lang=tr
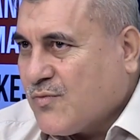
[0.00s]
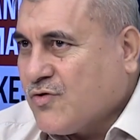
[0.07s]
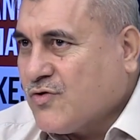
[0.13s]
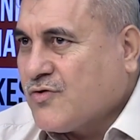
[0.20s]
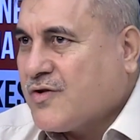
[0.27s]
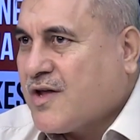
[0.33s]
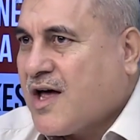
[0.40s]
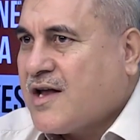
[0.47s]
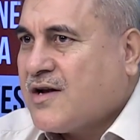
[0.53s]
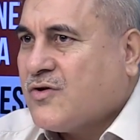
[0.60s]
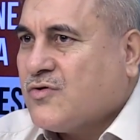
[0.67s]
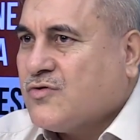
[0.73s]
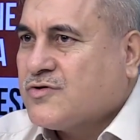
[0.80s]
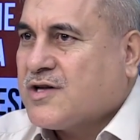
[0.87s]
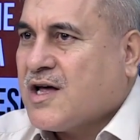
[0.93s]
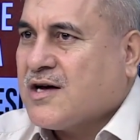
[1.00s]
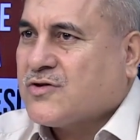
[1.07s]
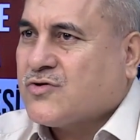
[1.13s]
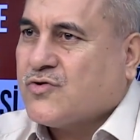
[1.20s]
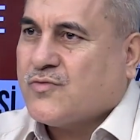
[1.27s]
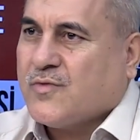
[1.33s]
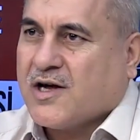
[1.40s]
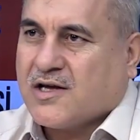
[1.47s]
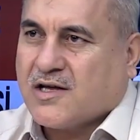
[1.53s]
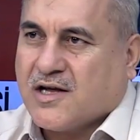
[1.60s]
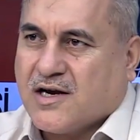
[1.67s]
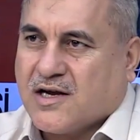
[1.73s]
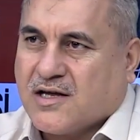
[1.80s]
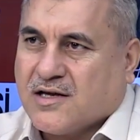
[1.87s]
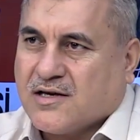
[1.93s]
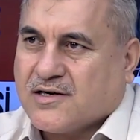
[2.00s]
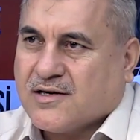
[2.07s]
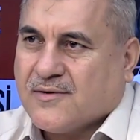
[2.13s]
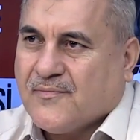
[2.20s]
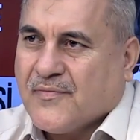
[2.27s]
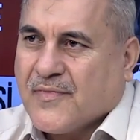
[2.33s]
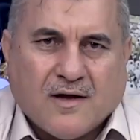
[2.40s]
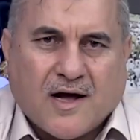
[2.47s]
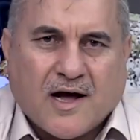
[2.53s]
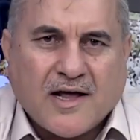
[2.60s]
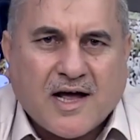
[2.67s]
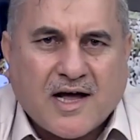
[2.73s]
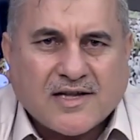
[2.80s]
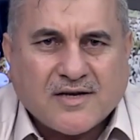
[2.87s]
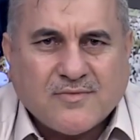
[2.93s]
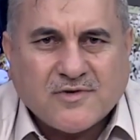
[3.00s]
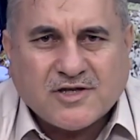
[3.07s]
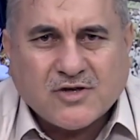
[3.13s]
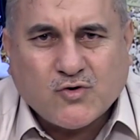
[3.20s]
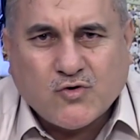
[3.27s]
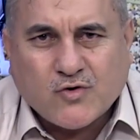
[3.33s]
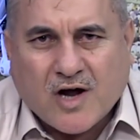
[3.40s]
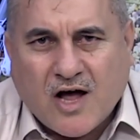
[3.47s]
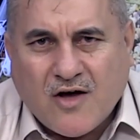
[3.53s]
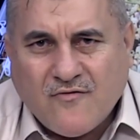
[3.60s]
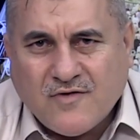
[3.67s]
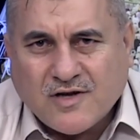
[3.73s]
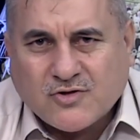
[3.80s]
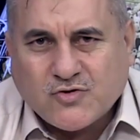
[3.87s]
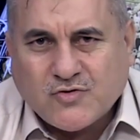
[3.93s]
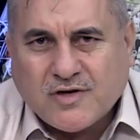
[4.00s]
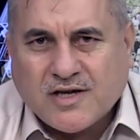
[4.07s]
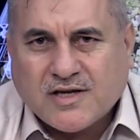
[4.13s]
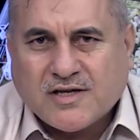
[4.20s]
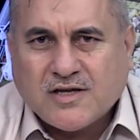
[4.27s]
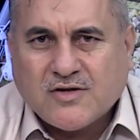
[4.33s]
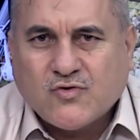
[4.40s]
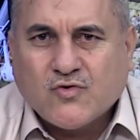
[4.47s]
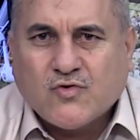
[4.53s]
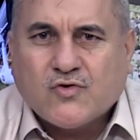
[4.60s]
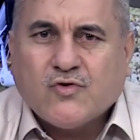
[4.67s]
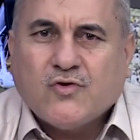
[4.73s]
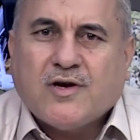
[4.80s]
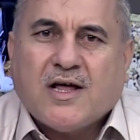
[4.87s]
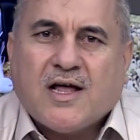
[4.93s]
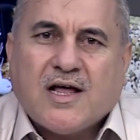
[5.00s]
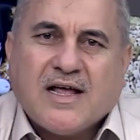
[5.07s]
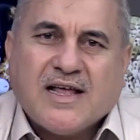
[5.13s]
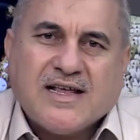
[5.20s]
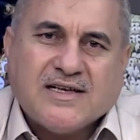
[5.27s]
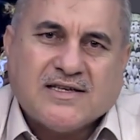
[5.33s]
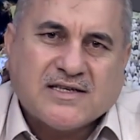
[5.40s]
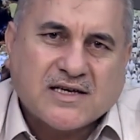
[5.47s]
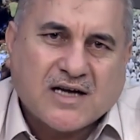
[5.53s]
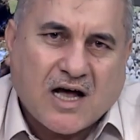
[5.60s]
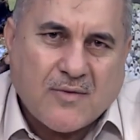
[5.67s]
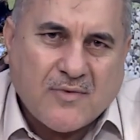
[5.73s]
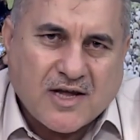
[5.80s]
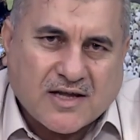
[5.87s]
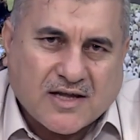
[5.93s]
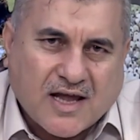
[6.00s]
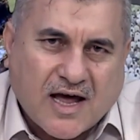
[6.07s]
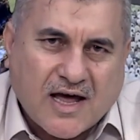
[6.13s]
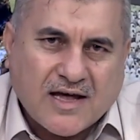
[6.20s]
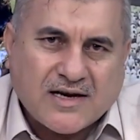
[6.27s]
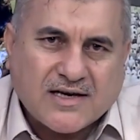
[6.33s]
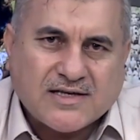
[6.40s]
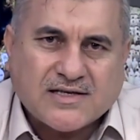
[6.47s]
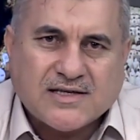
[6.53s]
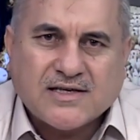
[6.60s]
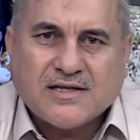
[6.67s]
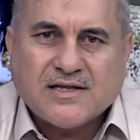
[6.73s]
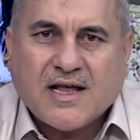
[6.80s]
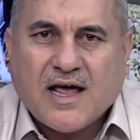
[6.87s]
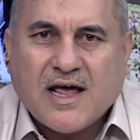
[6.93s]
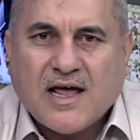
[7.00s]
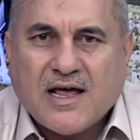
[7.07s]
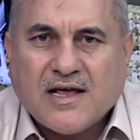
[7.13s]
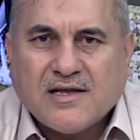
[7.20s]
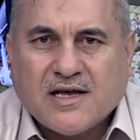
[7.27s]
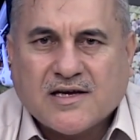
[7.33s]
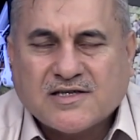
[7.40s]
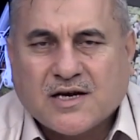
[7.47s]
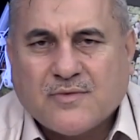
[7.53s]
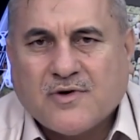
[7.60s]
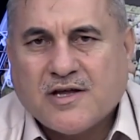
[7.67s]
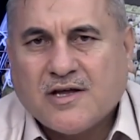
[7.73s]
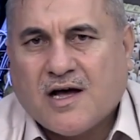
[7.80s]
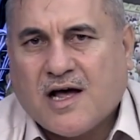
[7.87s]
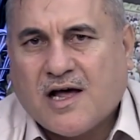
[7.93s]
Bundan uzak durmak gerekir. Hayatımızı Kur'an ve sünnetin nuruyla istikamet dairesinde yaşamayı